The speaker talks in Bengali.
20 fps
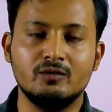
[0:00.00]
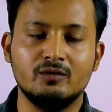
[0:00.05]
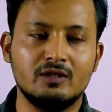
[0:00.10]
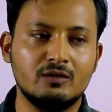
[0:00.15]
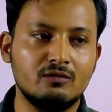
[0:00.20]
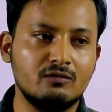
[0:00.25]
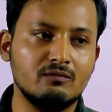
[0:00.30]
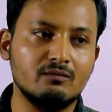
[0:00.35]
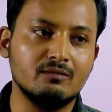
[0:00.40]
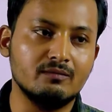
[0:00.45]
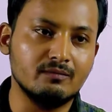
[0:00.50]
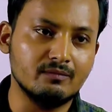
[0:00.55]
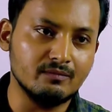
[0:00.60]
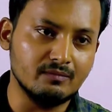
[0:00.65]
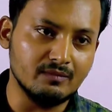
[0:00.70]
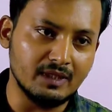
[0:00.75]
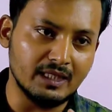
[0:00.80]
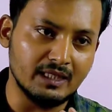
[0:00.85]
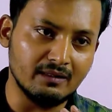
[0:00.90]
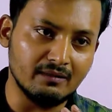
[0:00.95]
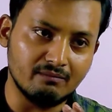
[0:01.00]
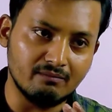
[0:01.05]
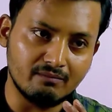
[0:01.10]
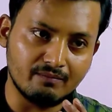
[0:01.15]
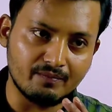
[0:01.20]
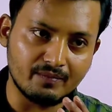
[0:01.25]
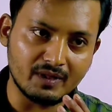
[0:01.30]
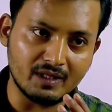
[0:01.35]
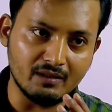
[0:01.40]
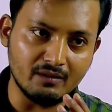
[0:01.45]
তো দেখুন মানে
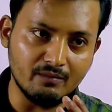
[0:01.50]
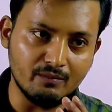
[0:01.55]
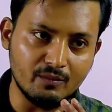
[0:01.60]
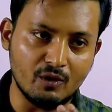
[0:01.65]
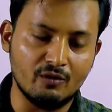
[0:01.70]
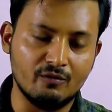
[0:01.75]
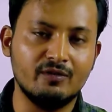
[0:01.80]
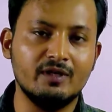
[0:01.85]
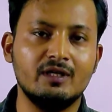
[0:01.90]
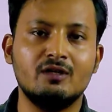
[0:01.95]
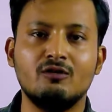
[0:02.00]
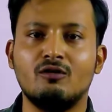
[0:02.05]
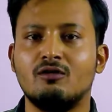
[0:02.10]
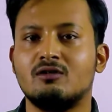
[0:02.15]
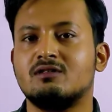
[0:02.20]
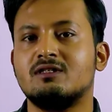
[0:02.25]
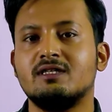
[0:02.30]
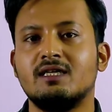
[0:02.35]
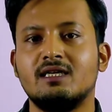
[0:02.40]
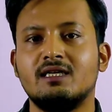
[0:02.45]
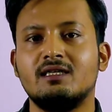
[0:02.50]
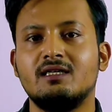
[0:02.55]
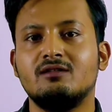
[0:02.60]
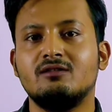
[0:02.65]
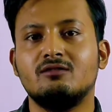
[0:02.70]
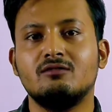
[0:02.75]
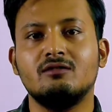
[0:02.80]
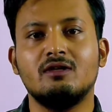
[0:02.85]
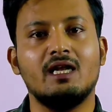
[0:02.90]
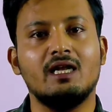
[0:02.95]
প্রফিট লস নেই
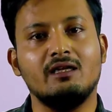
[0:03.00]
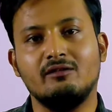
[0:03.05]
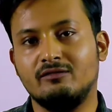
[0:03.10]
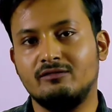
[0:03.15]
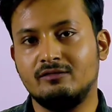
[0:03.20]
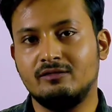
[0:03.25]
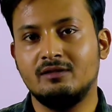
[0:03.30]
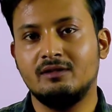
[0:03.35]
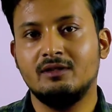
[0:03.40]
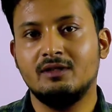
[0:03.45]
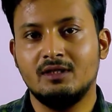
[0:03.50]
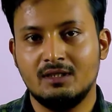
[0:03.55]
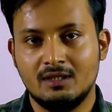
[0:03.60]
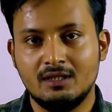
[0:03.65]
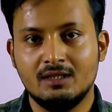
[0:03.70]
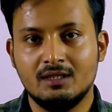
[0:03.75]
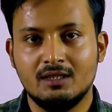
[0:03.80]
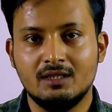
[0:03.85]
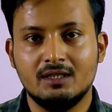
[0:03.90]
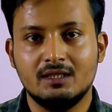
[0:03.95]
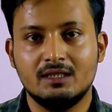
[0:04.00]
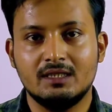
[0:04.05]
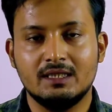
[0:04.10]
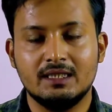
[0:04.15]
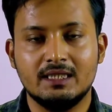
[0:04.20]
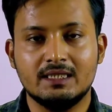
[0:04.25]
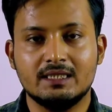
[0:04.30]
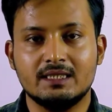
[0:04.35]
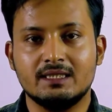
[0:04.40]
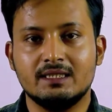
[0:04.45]
কিন্তু লাইফ ঠিক
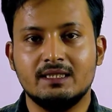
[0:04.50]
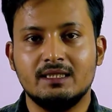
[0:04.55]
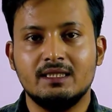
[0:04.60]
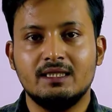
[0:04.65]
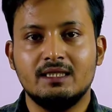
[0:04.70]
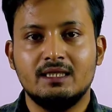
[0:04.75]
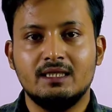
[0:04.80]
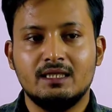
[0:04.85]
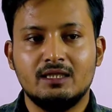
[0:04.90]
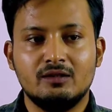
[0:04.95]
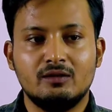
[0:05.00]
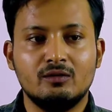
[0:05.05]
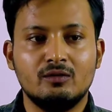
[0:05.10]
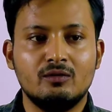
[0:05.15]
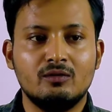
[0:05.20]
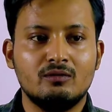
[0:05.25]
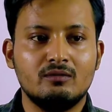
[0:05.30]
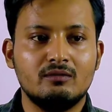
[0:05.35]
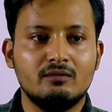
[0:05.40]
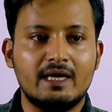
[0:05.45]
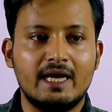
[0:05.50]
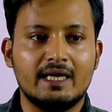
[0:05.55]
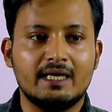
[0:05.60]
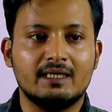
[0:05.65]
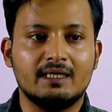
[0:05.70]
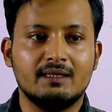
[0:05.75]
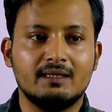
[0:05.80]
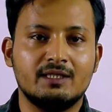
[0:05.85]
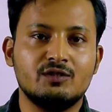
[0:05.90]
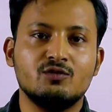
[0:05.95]
আছে তো
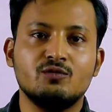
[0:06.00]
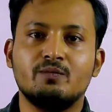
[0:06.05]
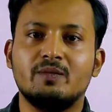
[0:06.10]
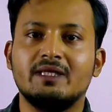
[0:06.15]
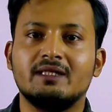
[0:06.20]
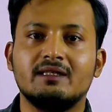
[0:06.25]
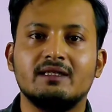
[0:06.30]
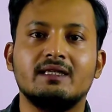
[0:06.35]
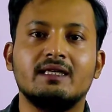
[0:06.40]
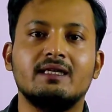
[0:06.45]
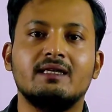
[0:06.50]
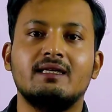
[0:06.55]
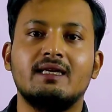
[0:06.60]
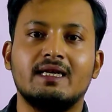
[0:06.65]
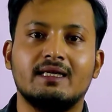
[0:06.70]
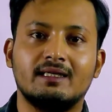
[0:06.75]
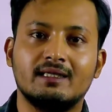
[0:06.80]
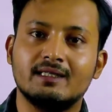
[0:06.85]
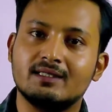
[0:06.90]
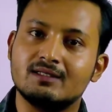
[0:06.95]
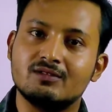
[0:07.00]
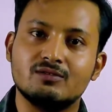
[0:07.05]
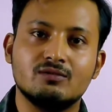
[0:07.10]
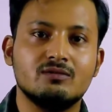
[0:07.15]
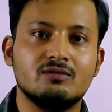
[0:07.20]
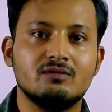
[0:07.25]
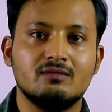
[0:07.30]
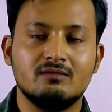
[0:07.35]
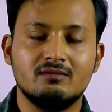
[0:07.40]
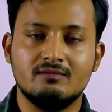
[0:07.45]
একটা কিছু পেতে গেলে একটা কিছু
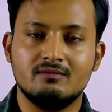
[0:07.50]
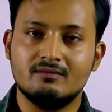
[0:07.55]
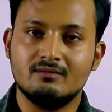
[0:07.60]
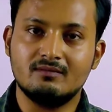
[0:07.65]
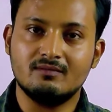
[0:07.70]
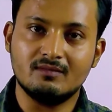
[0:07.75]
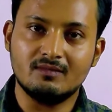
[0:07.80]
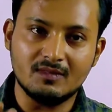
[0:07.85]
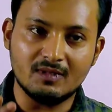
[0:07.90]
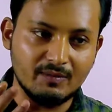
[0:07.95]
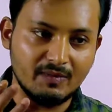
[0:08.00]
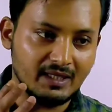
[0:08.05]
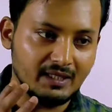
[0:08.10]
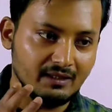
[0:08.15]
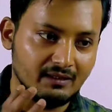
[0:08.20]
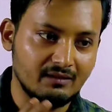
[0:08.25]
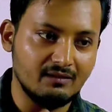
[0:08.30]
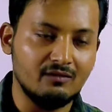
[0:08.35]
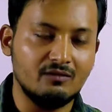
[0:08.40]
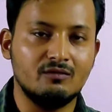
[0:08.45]
মানে